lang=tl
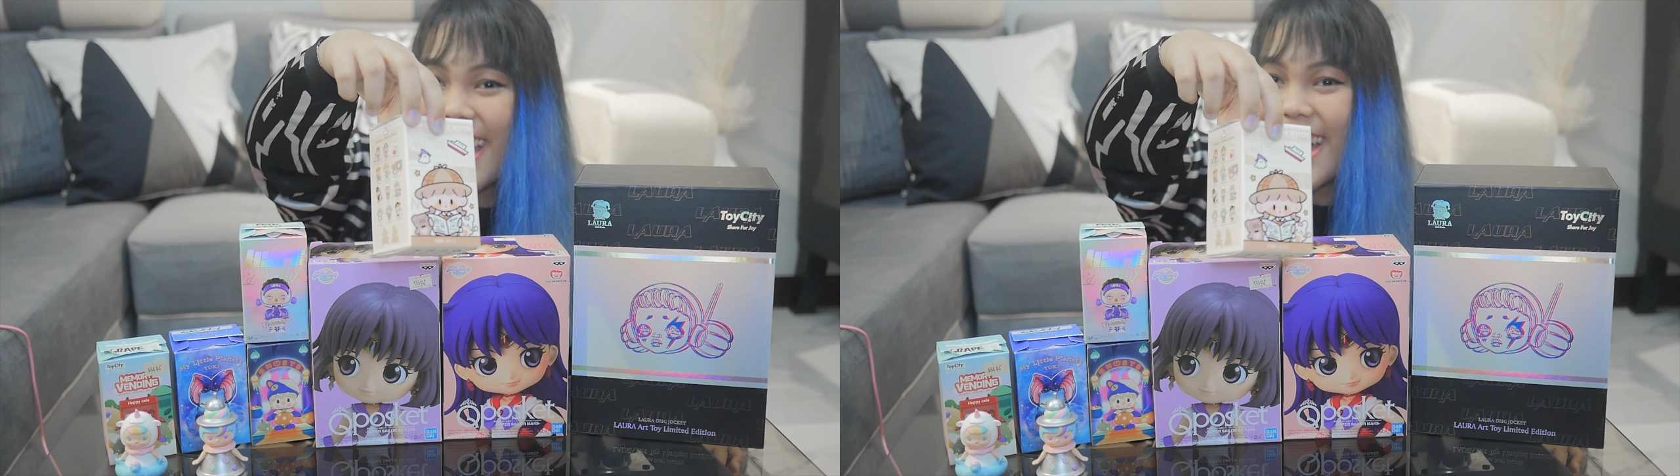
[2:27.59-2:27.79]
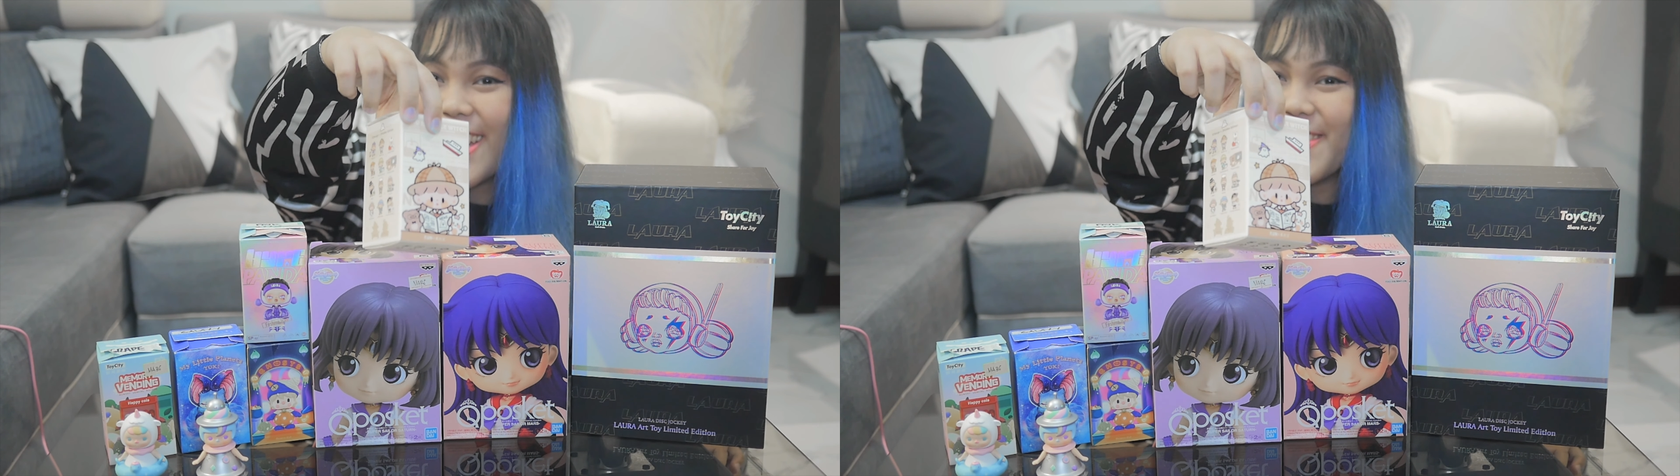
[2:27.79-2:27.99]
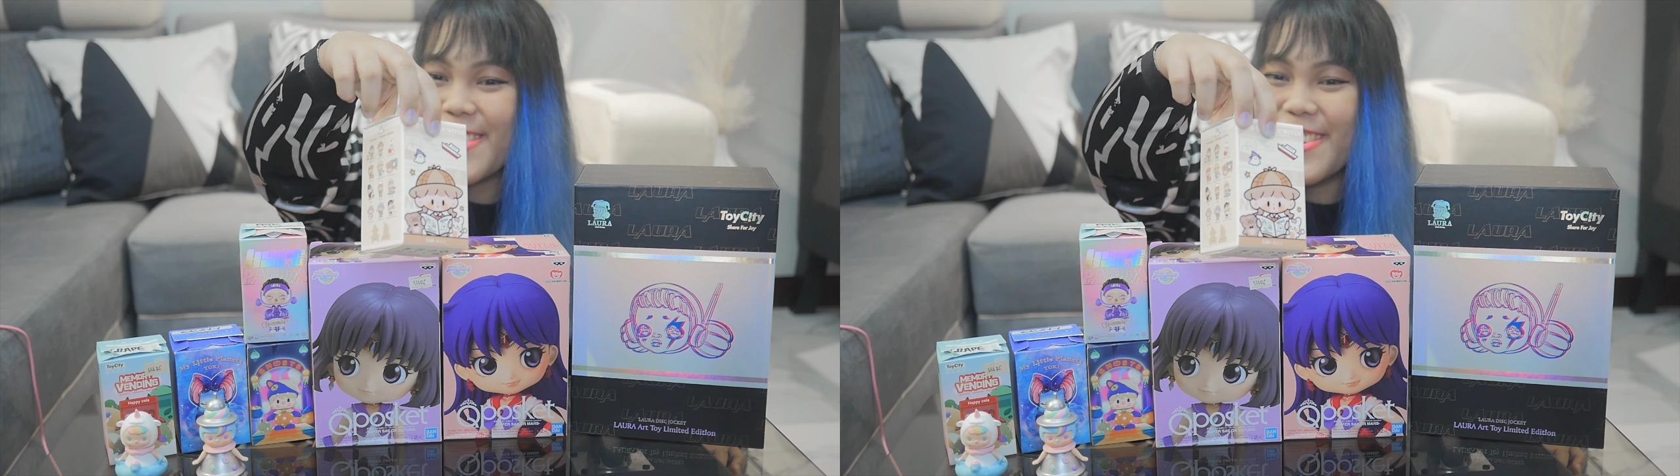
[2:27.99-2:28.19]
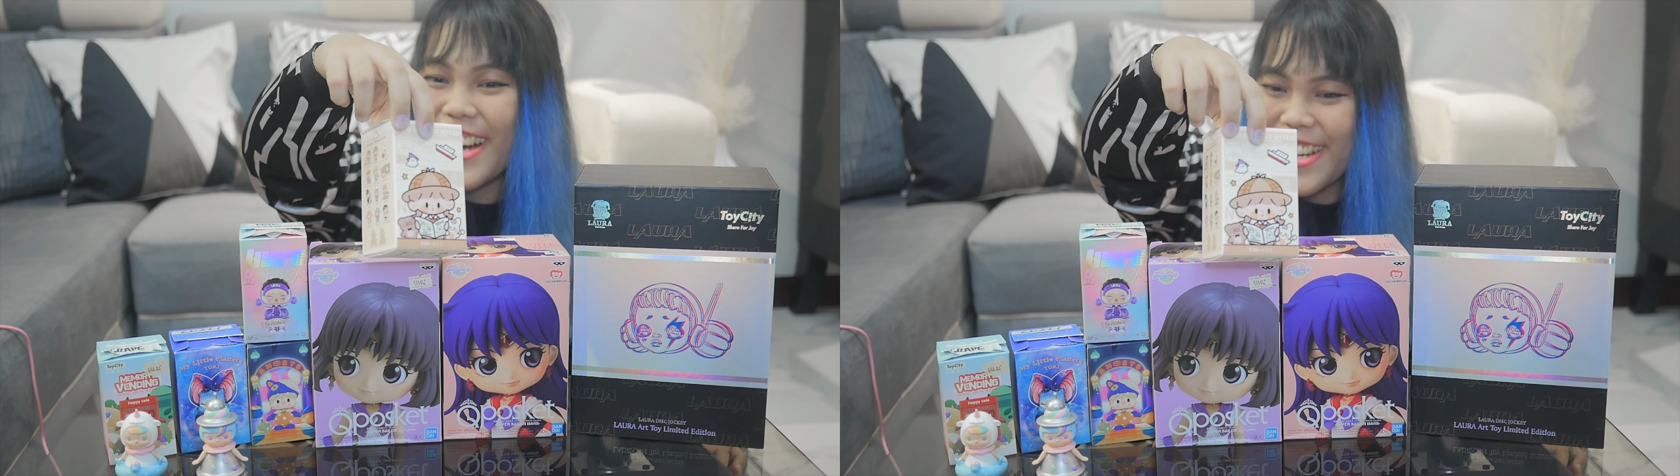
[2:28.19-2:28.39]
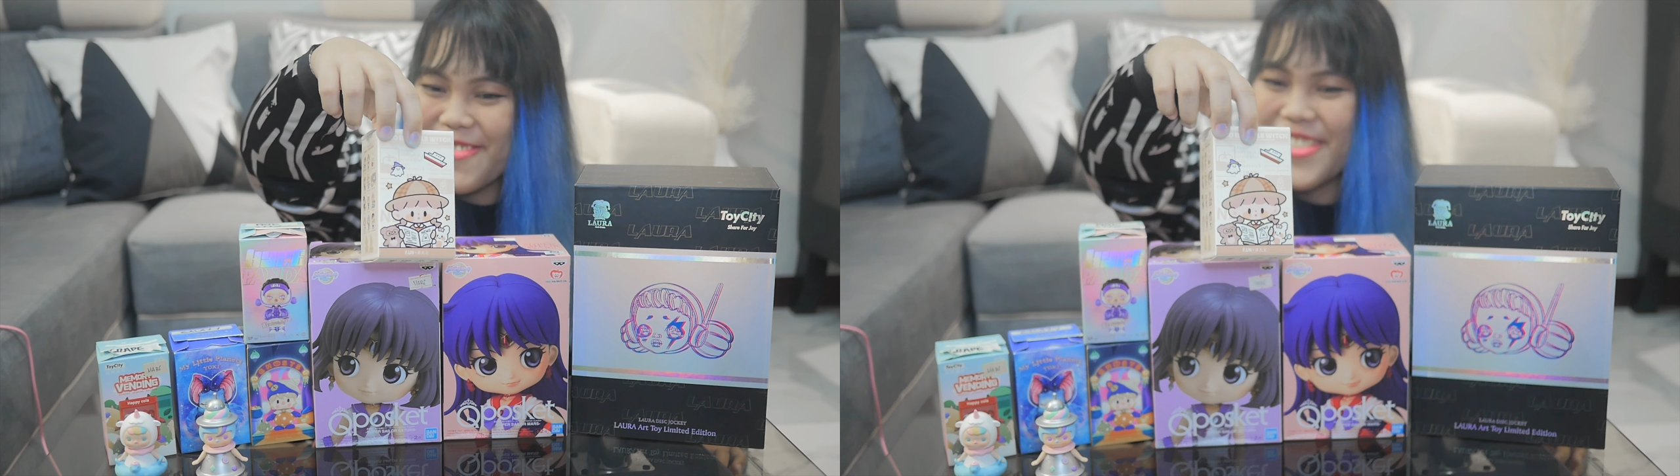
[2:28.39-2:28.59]
I'm so
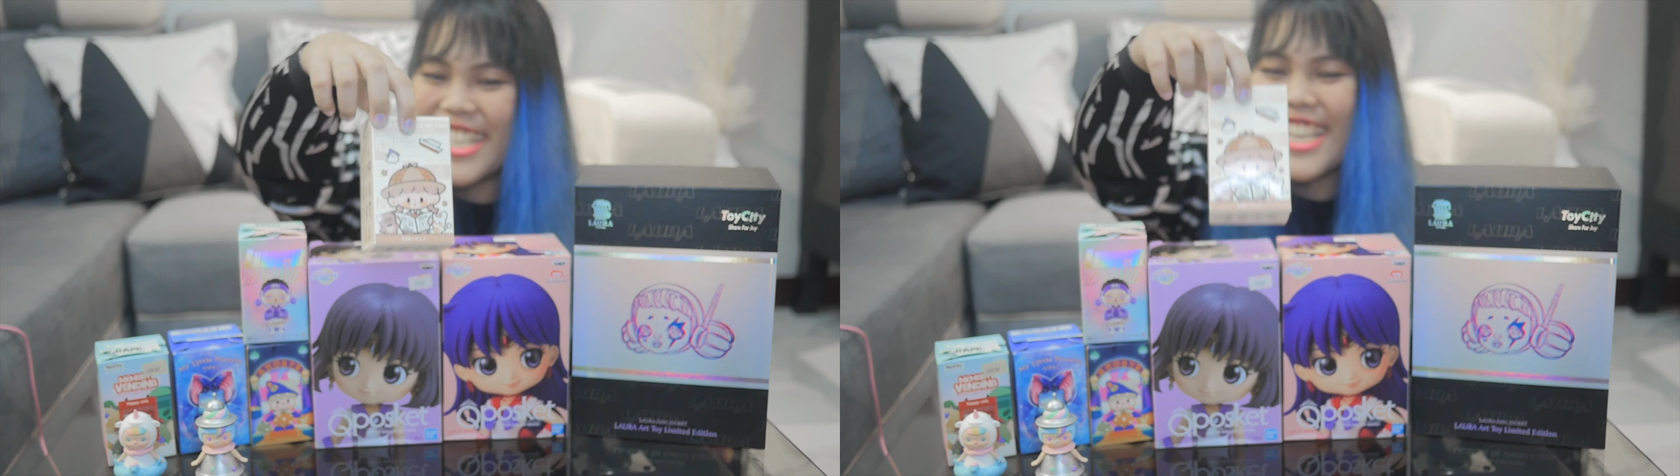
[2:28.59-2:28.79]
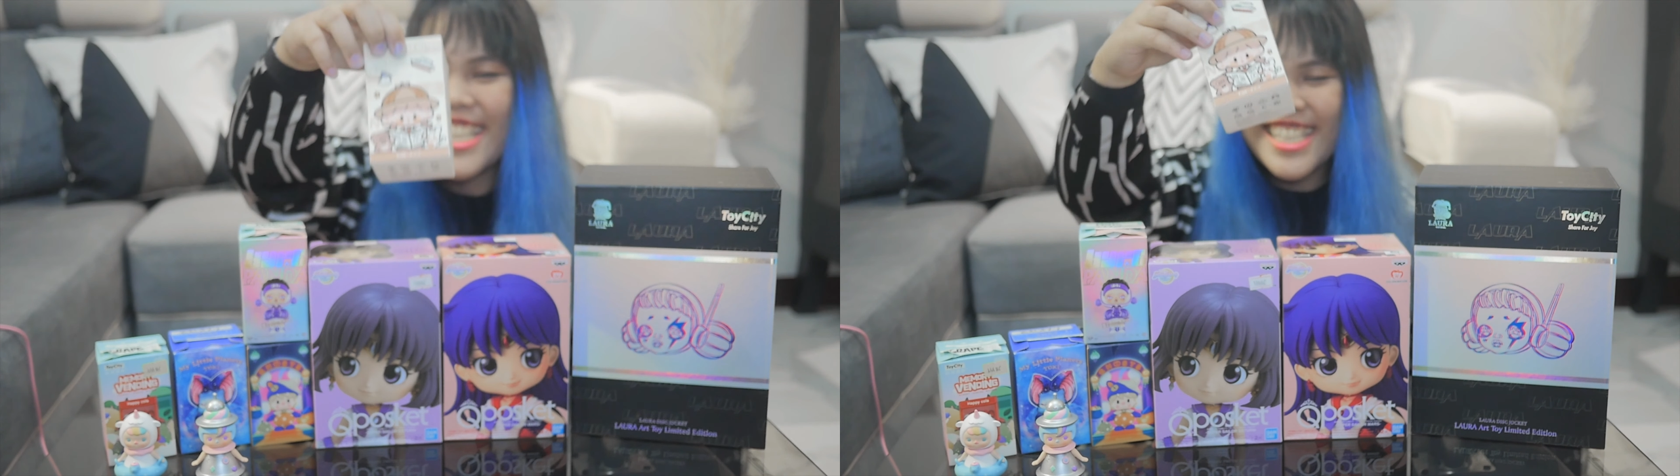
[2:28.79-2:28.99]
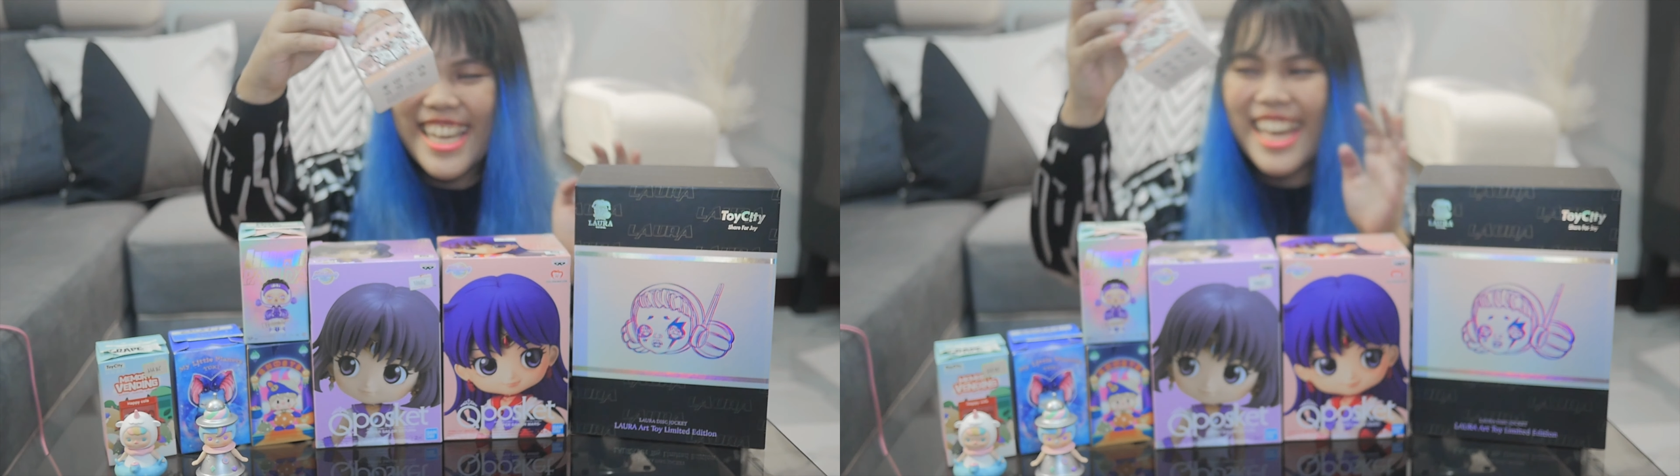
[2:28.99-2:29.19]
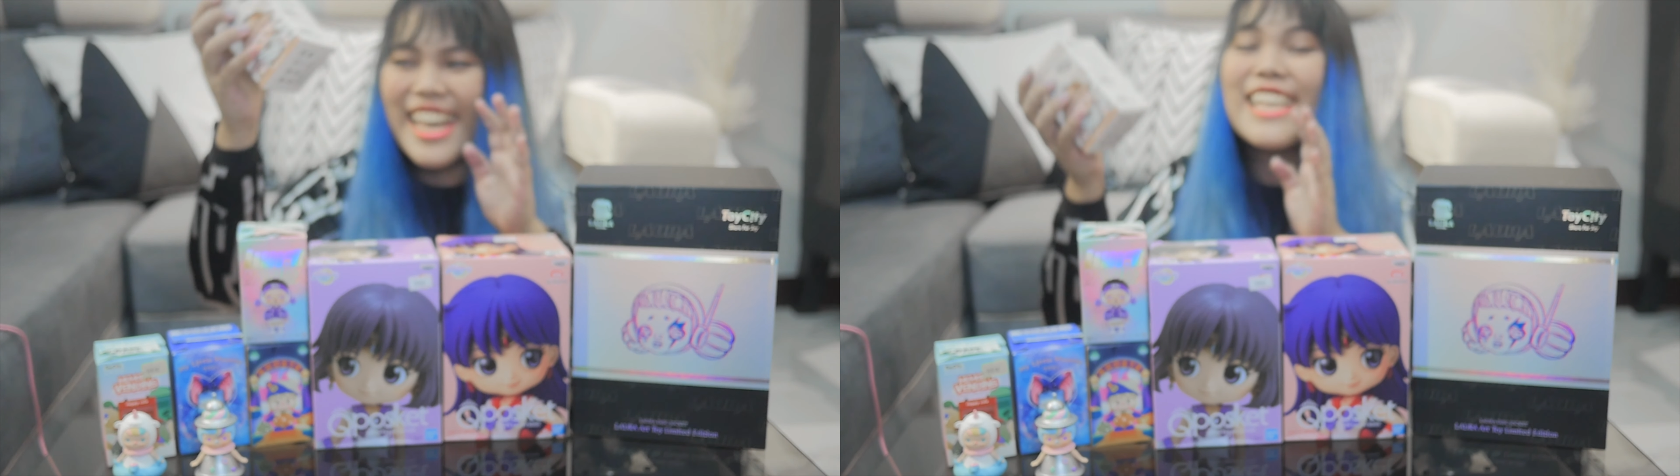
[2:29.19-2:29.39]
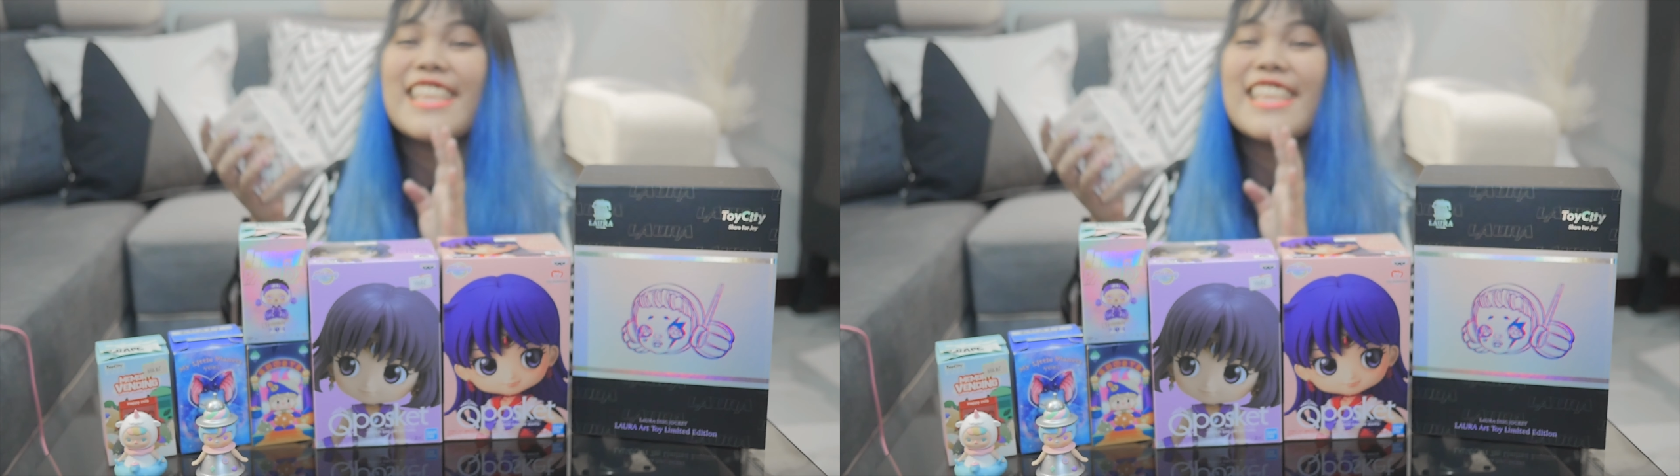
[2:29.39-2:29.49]
happy kasi